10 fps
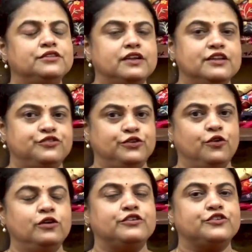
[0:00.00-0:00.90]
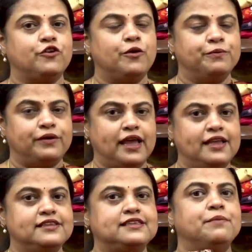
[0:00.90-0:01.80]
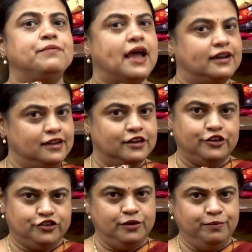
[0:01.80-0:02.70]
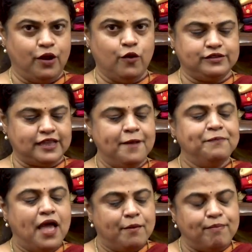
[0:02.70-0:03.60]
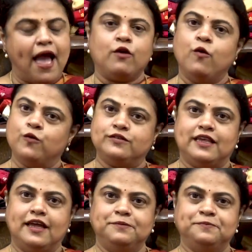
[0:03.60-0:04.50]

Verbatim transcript: थ्री जीरो डिस्काउंट प्राइस ये ब्राइडल कलेक्शन ब्लाउज है बैक हुक्स है